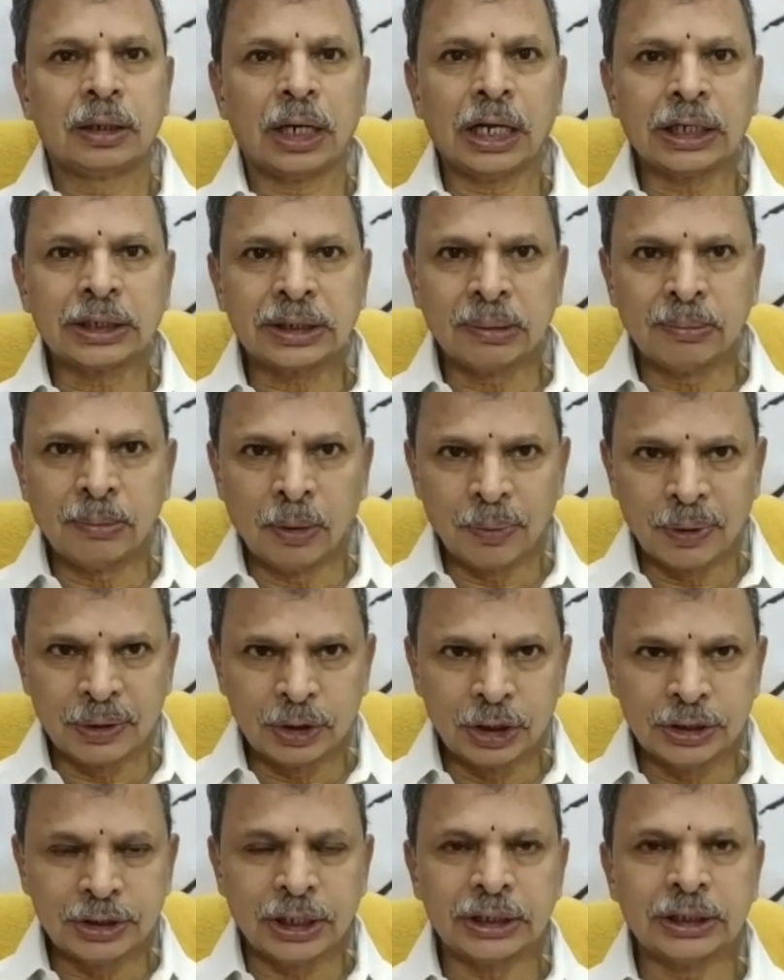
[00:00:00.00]
రాష్ట్రం
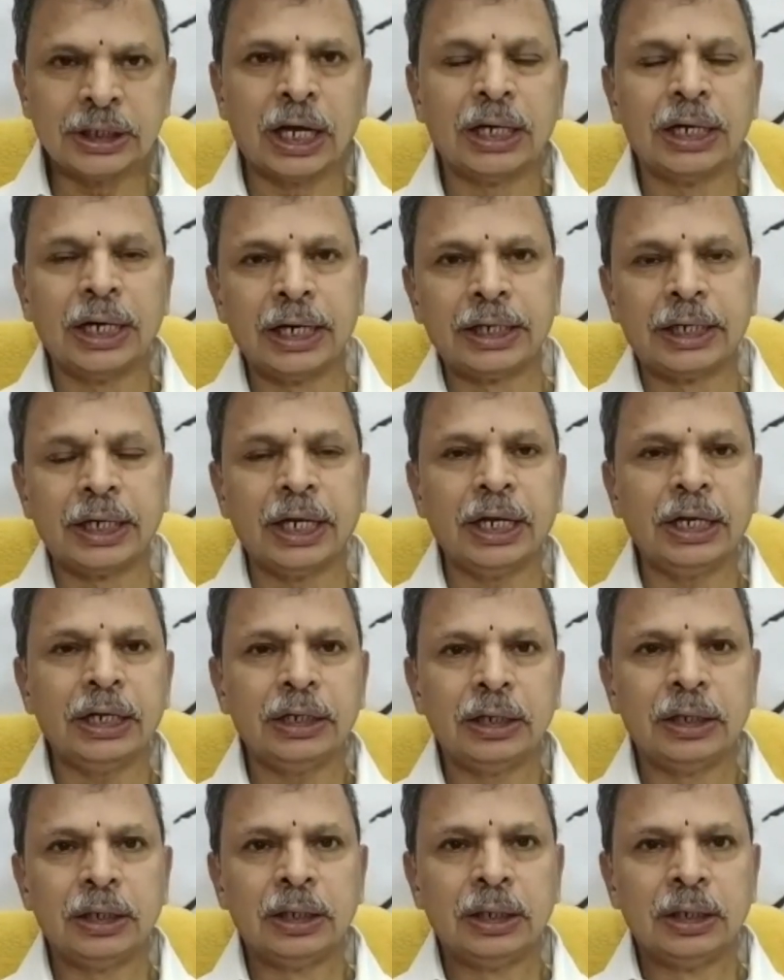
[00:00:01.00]
అభివృద్ధి చెందాలి అంటే
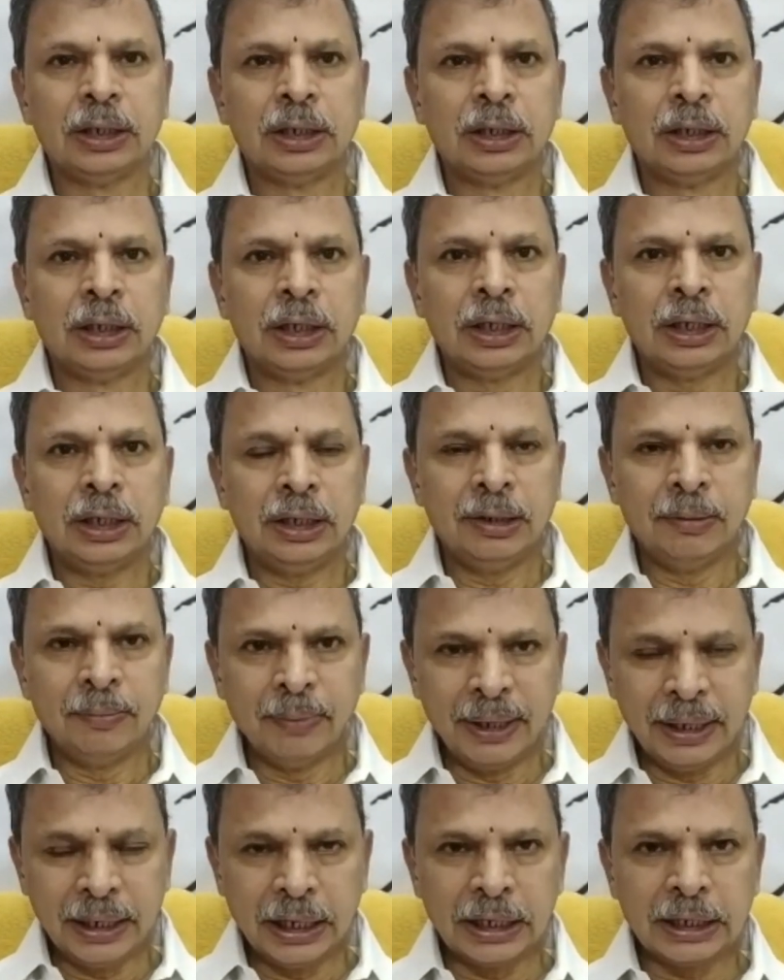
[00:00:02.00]

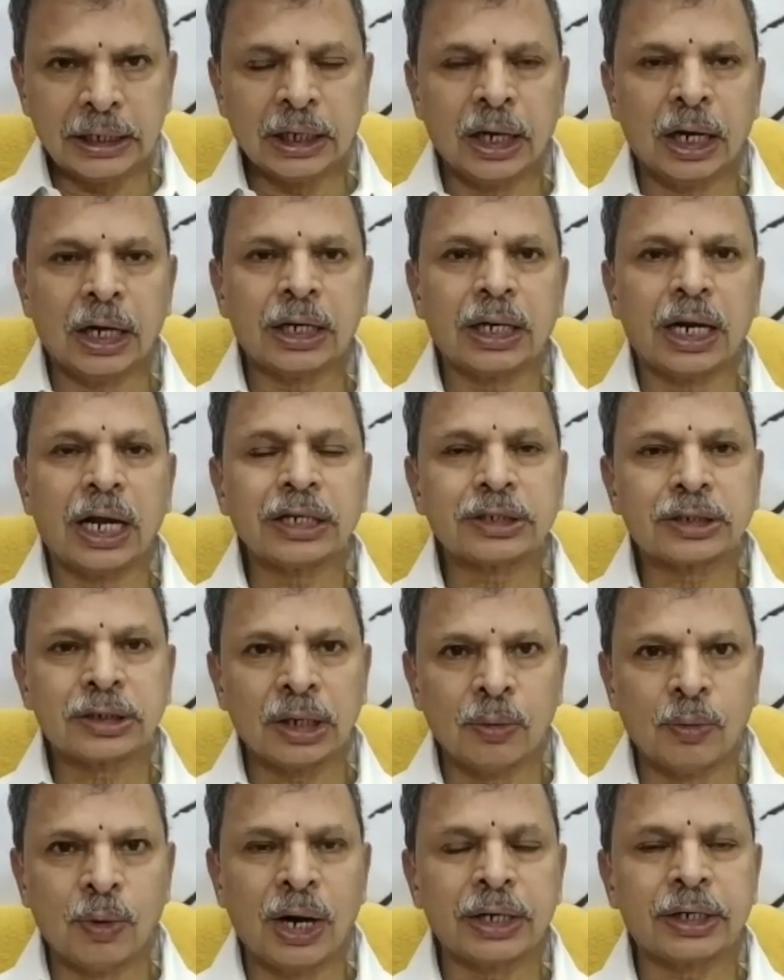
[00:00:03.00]
ఇమ్మీడియట్గా
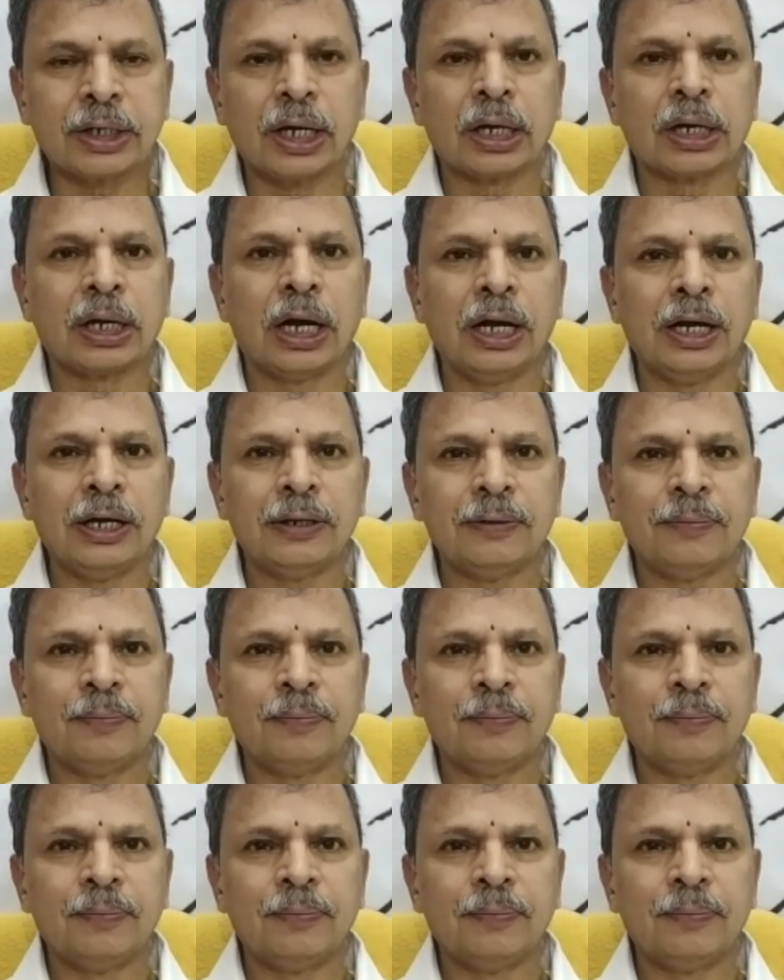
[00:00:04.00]
రాష్ట్ర వాటాగా